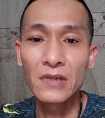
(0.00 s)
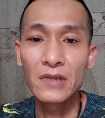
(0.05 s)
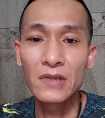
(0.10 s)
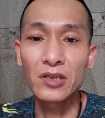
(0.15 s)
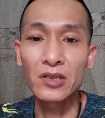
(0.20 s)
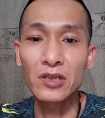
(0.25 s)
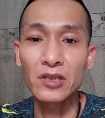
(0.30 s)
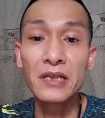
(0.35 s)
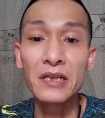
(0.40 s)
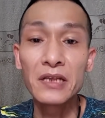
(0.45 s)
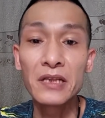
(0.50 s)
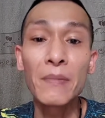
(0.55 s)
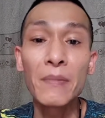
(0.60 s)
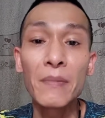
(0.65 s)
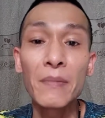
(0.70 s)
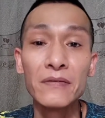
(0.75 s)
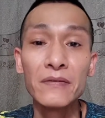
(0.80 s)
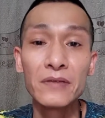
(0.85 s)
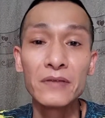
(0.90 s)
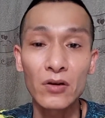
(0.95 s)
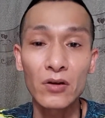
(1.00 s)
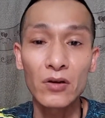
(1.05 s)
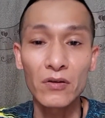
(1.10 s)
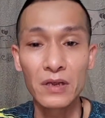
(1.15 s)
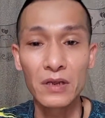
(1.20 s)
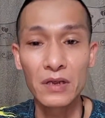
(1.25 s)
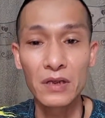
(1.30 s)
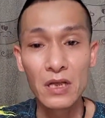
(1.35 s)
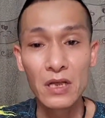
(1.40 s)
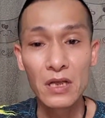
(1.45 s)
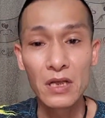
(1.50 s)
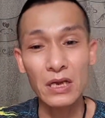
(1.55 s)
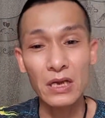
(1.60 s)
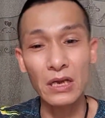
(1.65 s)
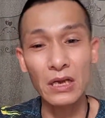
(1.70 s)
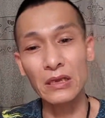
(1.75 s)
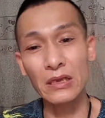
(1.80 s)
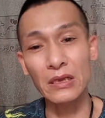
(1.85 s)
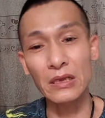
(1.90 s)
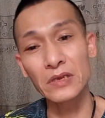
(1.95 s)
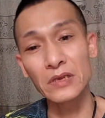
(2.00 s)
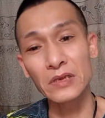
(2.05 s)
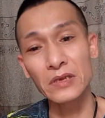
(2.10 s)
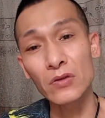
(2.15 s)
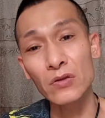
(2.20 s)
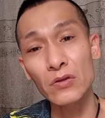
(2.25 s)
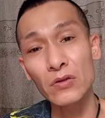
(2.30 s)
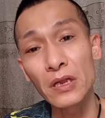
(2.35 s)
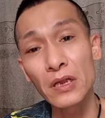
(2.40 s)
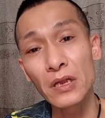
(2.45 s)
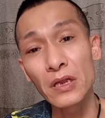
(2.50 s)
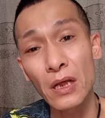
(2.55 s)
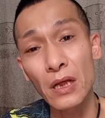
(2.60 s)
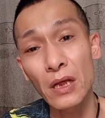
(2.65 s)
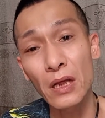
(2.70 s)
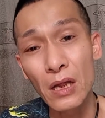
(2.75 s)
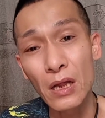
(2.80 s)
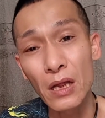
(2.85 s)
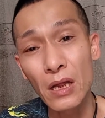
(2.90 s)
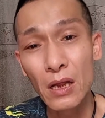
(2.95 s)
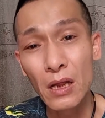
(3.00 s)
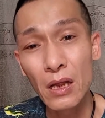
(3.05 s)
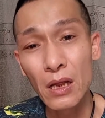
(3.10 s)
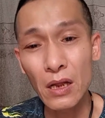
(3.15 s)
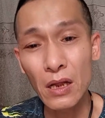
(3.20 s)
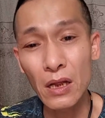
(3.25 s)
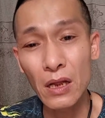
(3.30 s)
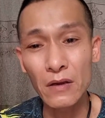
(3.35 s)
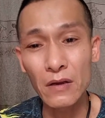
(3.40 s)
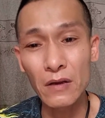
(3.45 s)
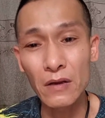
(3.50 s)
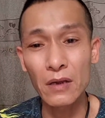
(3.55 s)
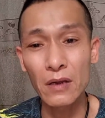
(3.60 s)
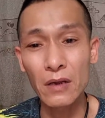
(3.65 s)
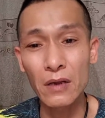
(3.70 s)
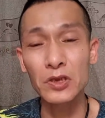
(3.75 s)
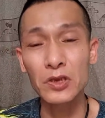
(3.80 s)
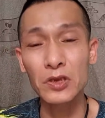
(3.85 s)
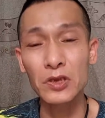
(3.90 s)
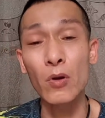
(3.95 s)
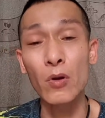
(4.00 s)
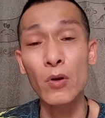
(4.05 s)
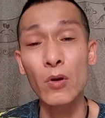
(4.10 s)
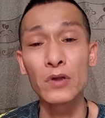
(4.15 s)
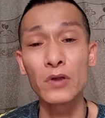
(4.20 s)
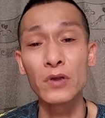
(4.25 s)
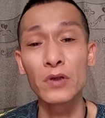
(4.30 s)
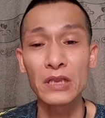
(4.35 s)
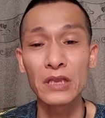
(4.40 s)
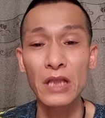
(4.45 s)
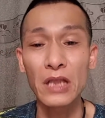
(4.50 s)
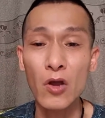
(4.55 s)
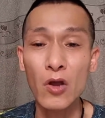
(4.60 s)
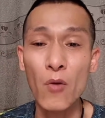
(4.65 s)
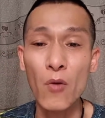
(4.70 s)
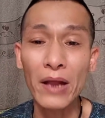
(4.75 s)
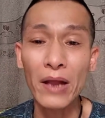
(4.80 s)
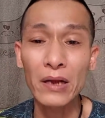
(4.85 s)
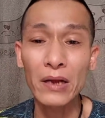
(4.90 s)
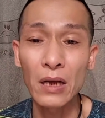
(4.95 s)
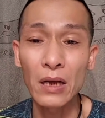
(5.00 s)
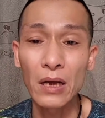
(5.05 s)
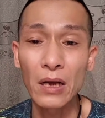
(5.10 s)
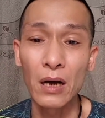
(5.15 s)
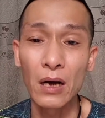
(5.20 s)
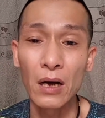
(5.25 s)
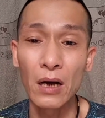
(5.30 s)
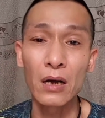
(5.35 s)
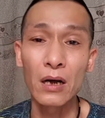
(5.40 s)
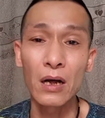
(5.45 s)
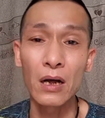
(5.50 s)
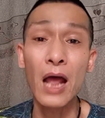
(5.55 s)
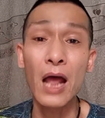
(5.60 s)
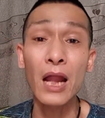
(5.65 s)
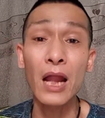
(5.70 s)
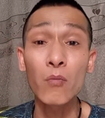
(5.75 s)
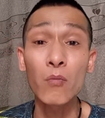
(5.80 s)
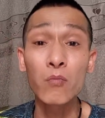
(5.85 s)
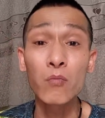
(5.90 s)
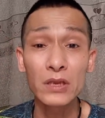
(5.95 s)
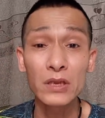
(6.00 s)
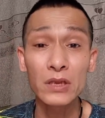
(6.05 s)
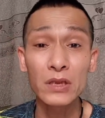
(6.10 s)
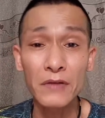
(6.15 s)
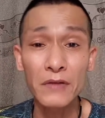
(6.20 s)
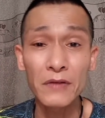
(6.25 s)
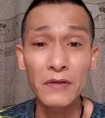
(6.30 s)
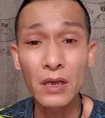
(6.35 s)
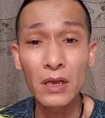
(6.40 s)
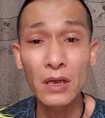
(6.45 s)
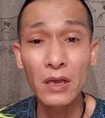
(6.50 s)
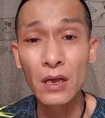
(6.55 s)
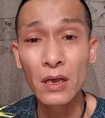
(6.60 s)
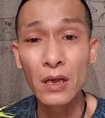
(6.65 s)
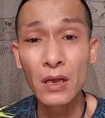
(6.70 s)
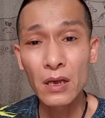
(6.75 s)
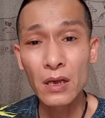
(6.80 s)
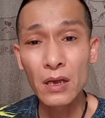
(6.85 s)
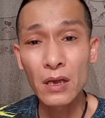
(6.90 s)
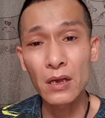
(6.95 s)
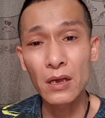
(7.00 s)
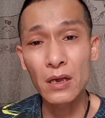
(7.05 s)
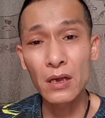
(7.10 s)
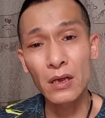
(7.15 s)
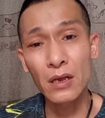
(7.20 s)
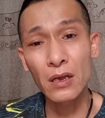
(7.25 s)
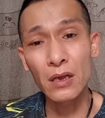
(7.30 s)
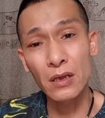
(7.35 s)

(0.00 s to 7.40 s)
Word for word: đấy, tới đến xăm hình thì sao vậy cắt tay về sau tới đến à, à về sau đầu với người ta công an ở Hạ Long người ta với à,